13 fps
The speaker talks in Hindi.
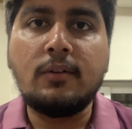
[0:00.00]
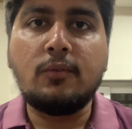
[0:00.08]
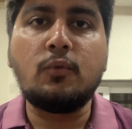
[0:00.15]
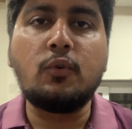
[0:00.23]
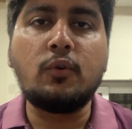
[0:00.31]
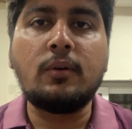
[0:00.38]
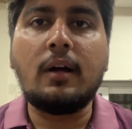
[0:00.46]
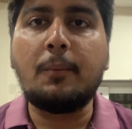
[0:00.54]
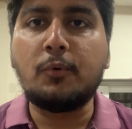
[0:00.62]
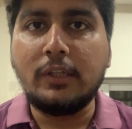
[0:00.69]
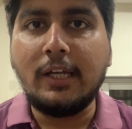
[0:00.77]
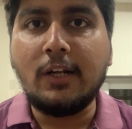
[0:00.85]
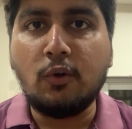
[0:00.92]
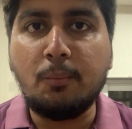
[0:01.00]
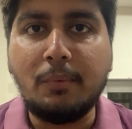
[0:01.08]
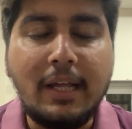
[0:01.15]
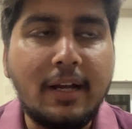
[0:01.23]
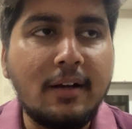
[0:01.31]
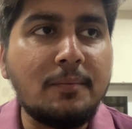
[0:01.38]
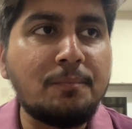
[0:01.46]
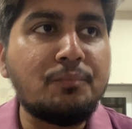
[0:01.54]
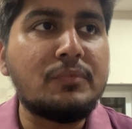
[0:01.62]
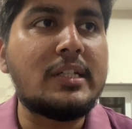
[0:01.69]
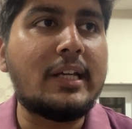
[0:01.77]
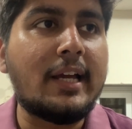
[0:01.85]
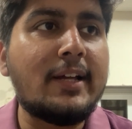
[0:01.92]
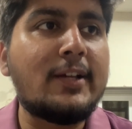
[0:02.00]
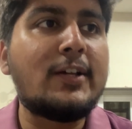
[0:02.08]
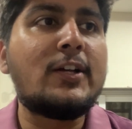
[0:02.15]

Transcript: वो आपको देखने को मिलेगा ठीक है